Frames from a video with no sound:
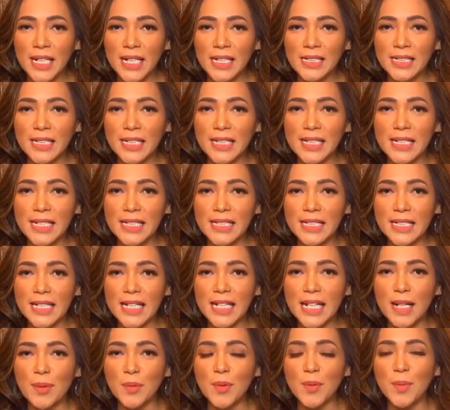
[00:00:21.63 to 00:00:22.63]
Jadi di sini
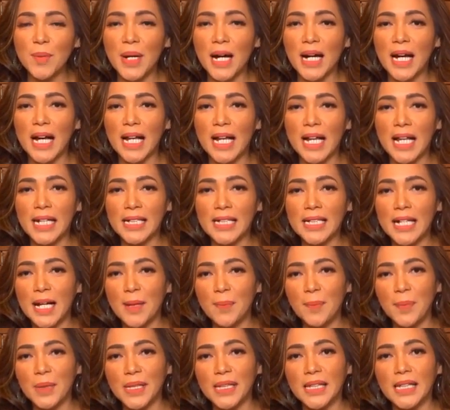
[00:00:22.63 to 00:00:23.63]
kamu bakalan
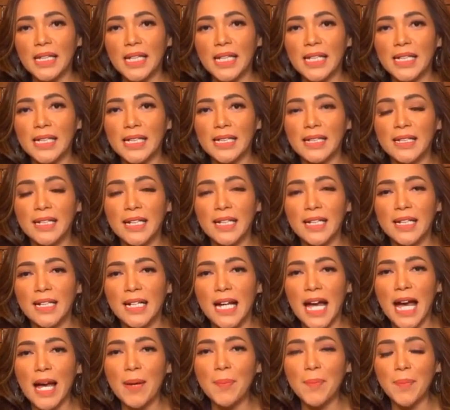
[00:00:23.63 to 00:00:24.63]
dapetin
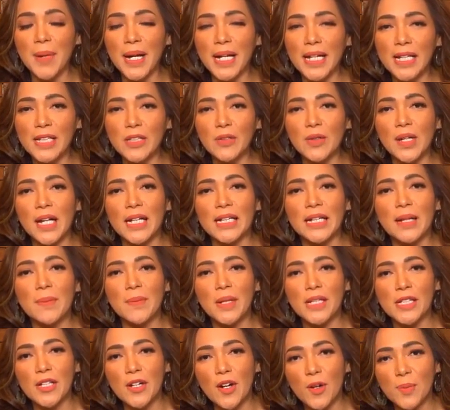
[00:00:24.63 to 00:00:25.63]
uh, apa itu yang
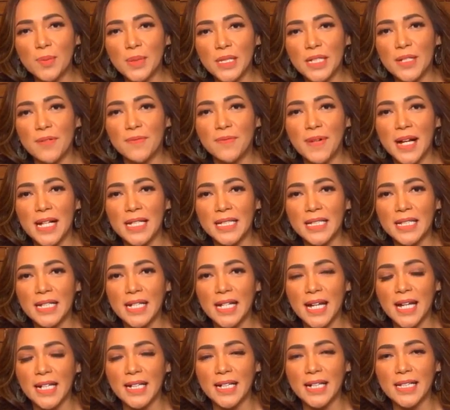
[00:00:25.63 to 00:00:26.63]
namanya observasi
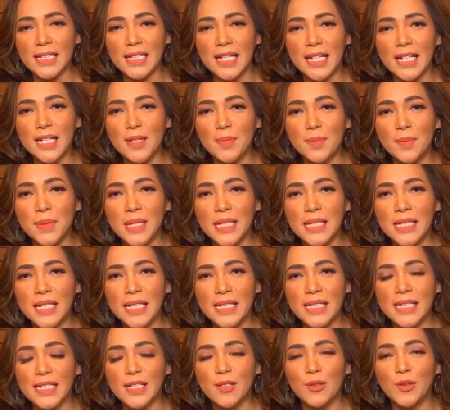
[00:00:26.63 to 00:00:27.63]
karena saya lebih
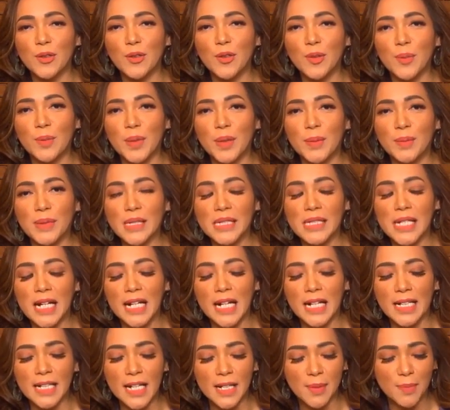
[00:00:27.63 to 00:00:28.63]
senang untuk
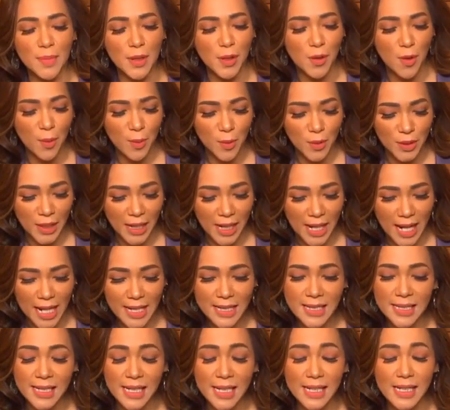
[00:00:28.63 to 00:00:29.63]
berbicara dan
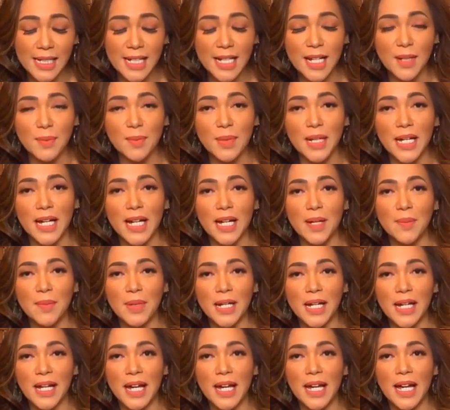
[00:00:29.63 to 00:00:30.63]
berkomunikasi dengan
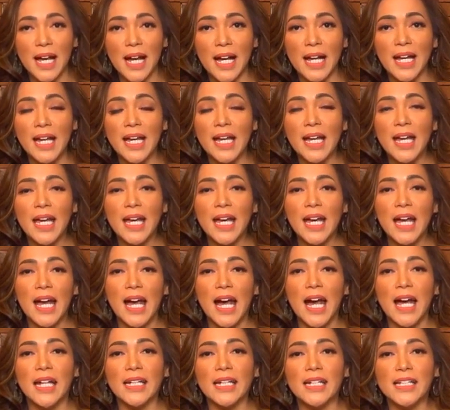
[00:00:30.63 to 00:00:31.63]
mereka-mereka yang mereka yang
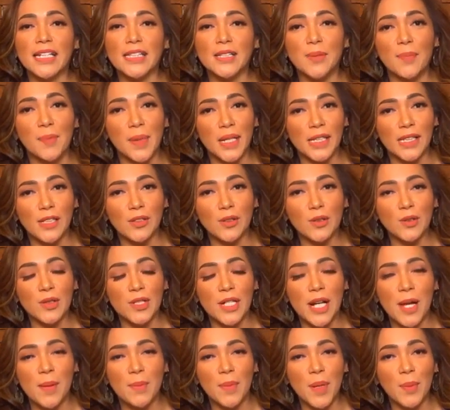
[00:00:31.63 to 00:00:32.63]
ada di tempat itu
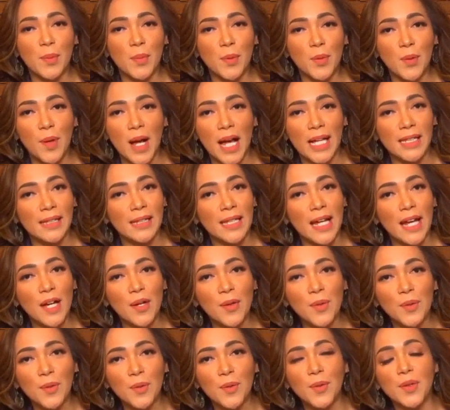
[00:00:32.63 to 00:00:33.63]
selama puluhan
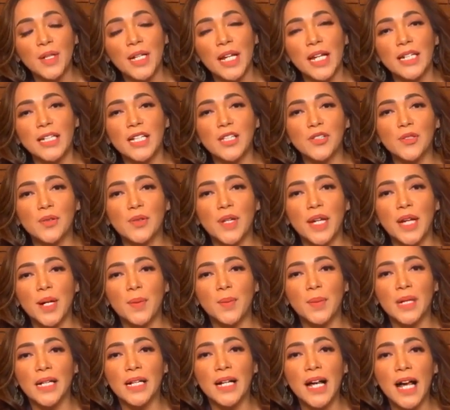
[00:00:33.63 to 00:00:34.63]
tahun, ada juga yang
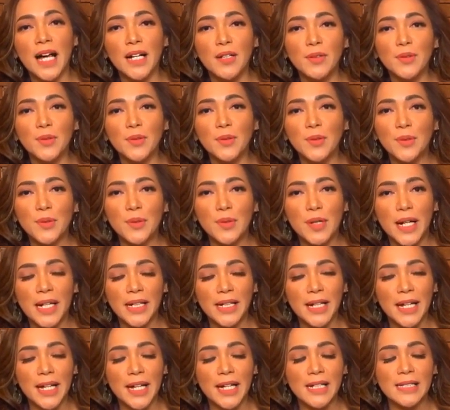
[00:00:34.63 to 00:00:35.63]
mengganggu,
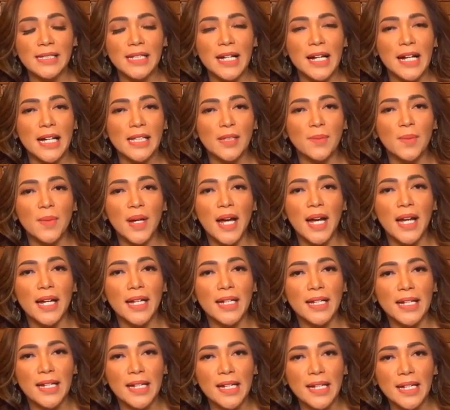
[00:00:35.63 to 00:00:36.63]
ada yang sangat
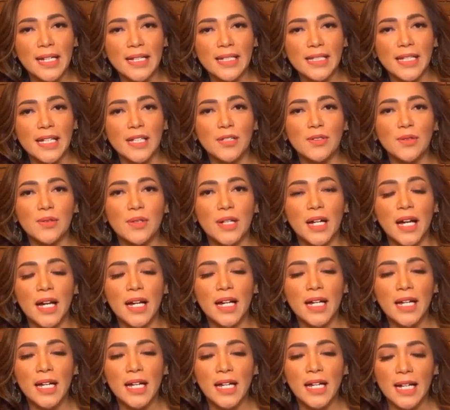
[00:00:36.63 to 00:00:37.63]
baik. Saya juga
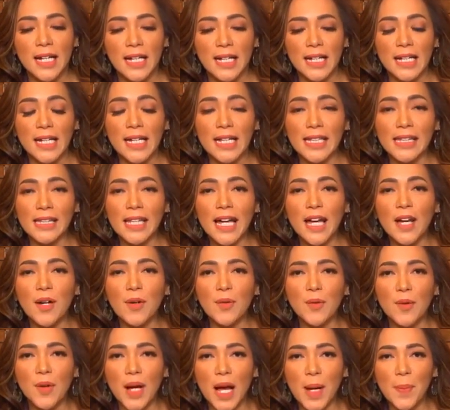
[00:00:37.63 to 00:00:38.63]
ingin
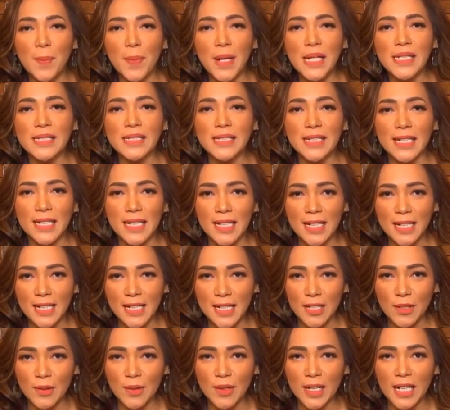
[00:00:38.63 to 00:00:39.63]
tahu apa sih
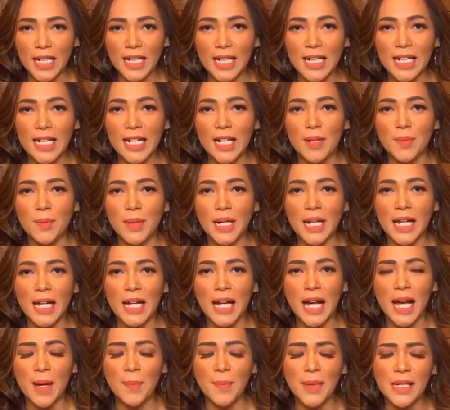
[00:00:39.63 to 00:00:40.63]
gitu keinginan
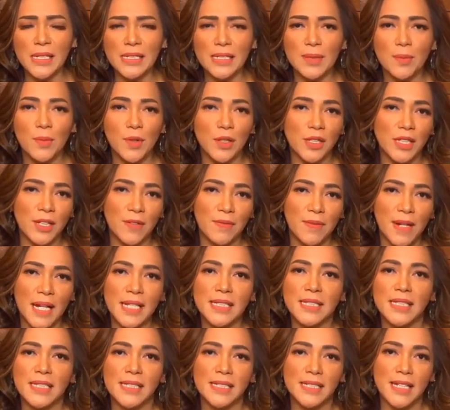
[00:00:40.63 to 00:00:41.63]
mereka, apa sih
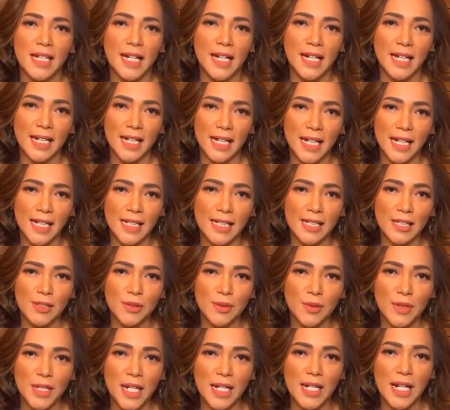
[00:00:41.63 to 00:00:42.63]
motivasinya kayak
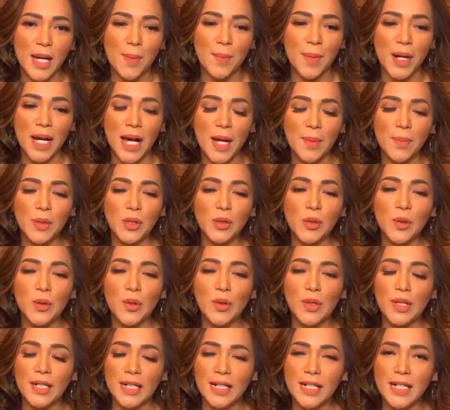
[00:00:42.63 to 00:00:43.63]
gitu dan apakah
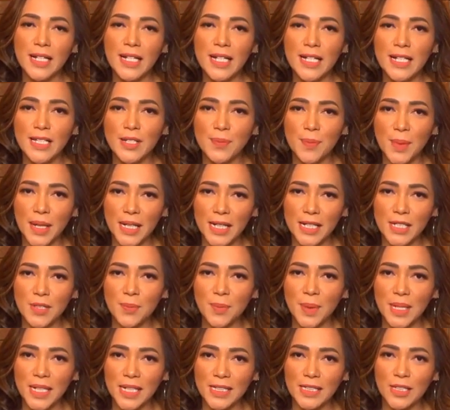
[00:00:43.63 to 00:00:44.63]
betul
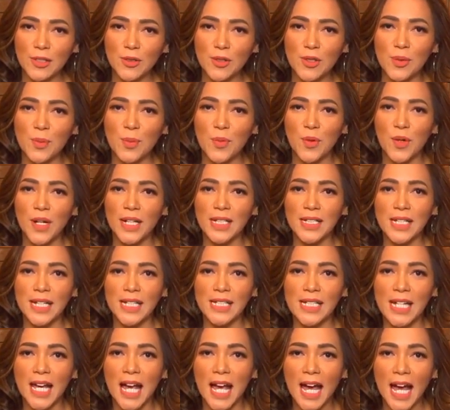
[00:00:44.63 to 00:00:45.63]
spirit-spirit itu semuanya
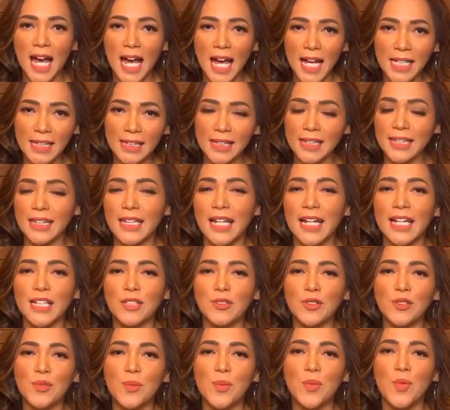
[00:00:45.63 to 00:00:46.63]
jahat? Nah,
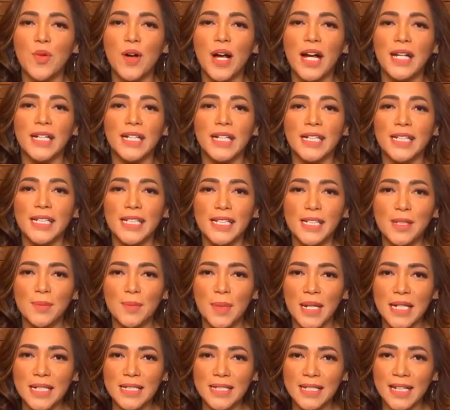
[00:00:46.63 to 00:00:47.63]
itu semua ada di
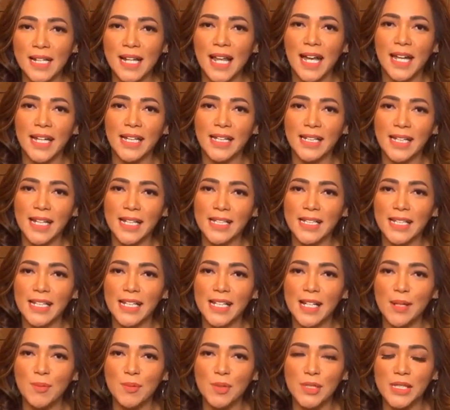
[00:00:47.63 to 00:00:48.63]
dimensi lain ya. Jadi
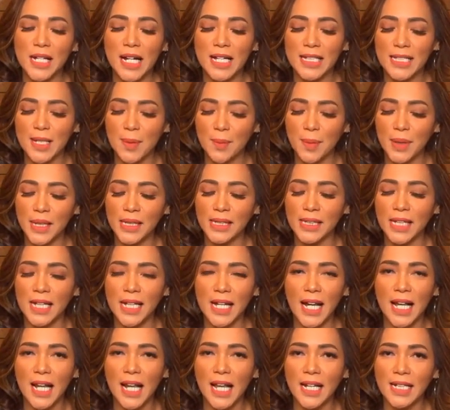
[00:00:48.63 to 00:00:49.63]
kamu jangan sampai
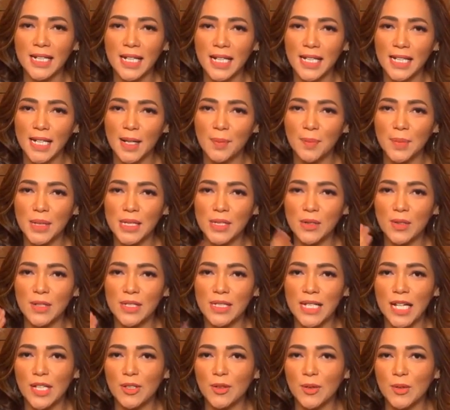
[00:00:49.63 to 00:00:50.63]
ketinggalan dari episode
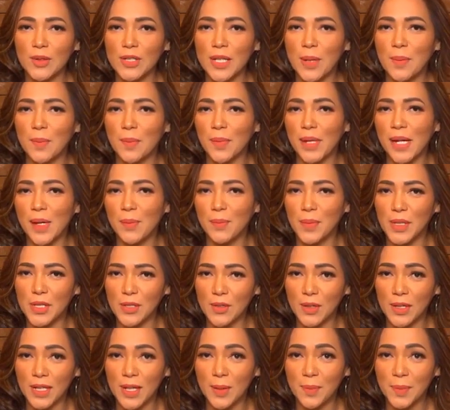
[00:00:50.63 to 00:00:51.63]
1 sampai
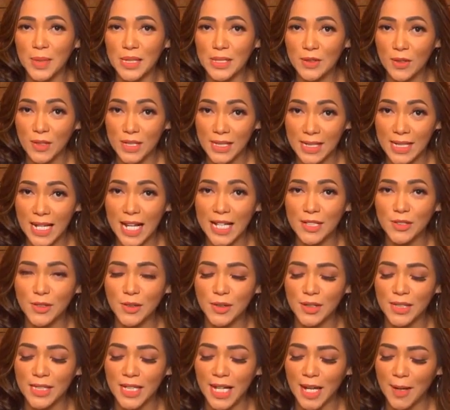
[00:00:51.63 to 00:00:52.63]
episode-episode
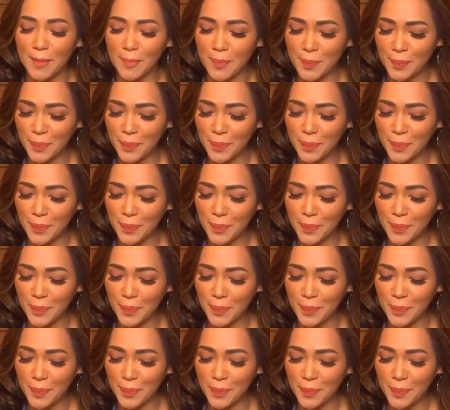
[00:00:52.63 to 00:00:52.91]
selanjutnya.